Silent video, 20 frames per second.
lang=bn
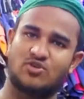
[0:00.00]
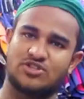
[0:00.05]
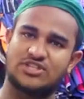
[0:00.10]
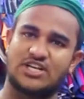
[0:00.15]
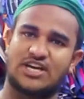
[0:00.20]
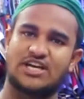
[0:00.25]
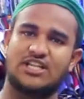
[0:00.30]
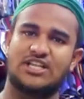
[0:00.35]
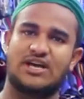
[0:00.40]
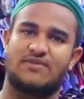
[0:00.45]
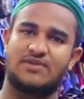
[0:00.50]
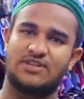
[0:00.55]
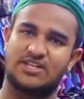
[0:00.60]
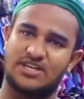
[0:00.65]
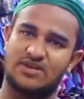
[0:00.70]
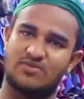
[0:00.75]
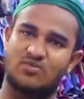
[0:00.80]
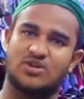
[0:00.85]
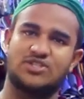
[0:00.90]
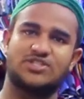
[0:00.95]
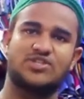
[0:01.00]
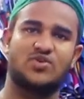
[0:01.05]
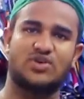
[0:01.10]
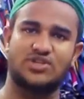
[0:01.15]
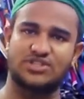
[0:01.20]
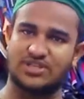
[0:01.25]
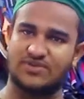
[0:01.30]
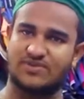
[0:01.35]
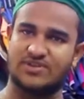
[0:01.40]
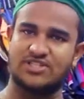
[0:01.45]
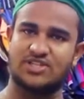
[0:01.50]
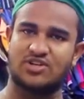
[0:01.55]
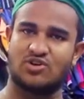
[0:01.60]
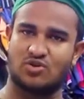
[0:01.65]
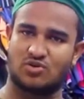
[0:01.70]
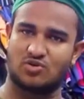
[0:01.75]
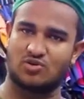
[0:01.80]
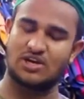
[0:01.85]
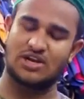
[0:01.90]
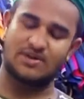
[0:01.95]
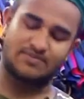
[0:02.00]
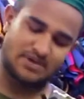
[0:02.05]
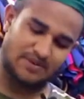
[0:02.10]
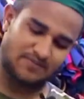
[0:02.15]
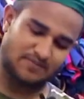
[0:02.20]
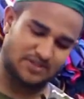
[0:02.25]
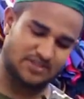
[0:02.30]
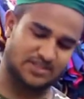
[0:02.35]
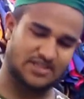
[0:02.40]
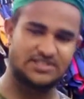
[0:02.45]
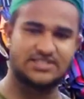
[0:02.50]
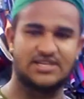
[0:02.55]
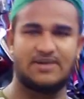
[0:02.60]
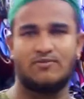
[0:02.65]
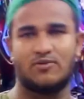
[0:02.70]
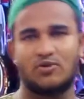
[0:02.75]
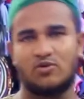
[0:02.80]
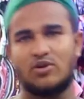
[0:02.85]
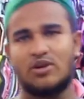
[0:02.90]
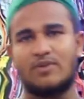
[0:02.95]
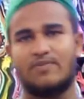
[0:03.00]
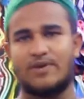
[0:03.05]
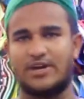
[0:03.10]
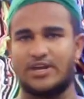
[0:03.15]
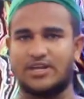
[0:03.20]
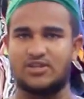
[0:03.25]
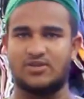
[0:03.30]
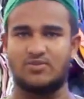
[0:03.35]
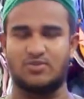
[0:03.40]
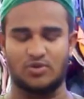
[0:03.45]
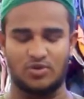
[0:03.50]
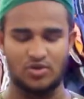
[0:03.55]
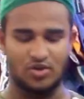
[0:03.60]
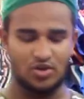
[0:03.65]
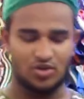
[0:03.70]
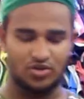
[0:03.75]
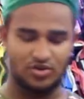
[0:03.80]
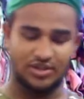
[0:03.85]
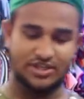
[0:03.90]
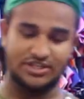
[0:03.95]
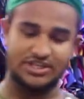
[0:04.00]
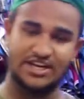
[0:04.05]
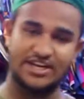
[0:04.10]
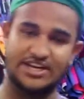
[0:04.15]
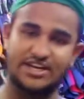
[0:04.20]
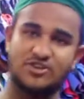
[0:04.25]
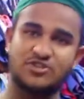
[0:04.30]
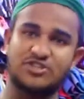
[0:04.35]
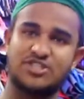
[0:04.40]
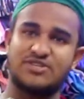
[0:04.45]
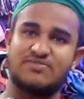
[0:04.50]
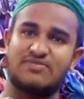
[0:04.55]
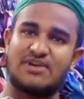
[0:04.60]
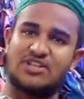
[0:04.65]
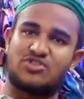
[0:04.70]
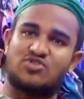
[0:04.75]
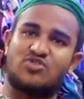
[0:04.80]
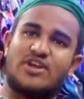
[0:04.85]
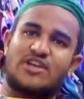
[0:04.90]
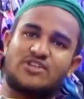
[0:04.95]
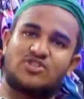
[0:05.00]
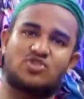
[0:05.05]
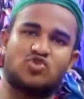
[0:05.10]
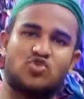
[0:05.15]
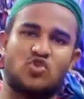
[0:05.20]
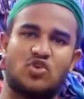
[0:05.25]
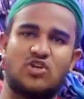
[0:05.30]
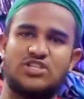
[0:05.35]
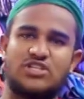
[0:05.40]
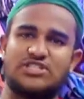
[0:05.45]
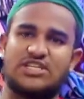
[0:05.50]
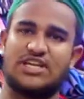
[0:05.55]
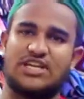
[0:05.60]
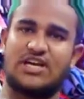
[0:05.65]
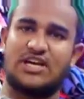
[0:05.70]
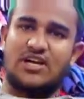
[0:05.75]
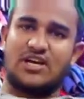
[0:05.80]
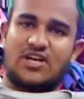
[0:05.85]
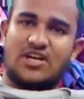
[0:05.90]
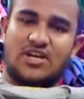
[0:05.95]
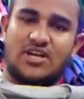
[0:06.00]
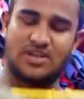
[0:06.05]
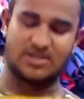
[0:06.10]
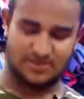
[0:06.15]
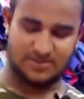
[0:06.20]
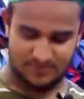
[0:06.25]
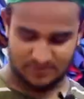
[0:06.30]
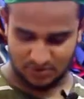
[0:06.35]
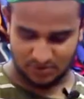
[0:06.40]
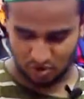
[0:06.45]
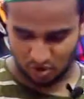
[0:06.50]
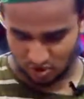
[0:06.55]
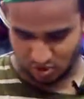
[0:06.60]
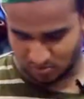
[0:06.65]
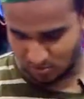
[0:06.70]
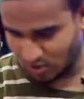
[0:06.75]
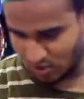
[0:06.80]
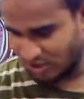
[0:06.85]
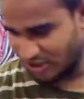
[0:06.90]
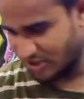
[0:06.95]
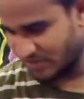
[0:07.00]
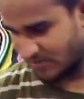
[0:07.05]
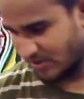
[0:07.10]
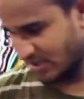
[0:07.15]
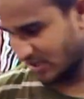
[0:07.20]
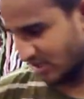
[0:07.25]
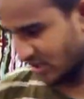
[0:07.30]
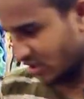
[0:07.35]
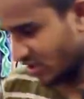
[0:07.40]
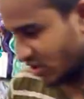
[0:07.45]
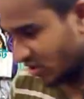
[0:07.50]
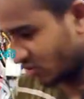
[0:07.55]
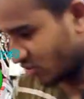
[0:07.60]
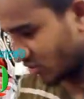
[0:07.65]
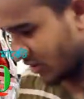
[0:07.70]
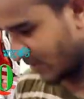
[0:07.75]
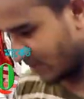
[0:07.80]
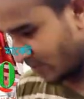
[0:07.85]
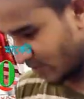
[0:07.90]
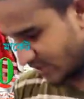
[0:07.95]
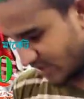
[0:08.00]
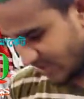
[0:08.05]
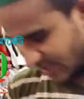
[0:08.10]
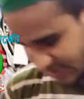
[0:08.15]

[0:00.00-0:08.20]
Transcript: যে কোনো জায়গায় আমাদের ইমো আছে হোয়াটসঅ্যাপ আছে নক করলে আমরা আপনাদেরকে স্যাম্পলগুলো পাঠিয়ে দিব তো এটা রেট হচ্ছে মাত্র একশো টাকা শোরুম কোয়ালিটির মাল তো এরপর